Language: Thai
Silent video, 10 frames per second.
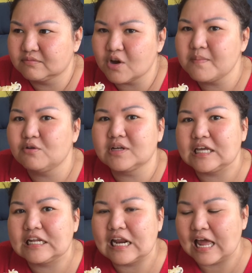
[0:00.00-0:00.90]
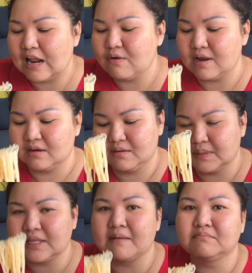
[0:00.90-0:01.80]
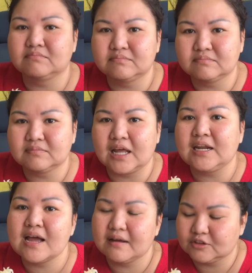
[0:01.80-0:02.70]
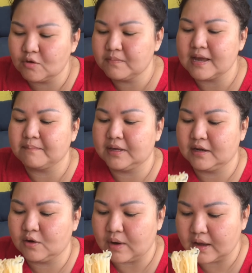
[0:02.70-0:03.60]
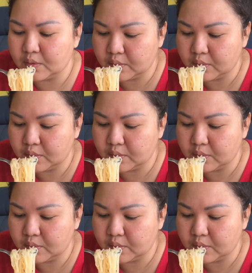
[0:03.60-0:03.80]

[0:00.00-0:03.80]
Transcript: ก็ไม่รู้จะกินอะไรแล้วอะเลยมาทำอันเนี้ยต้มยำกินดีกว่า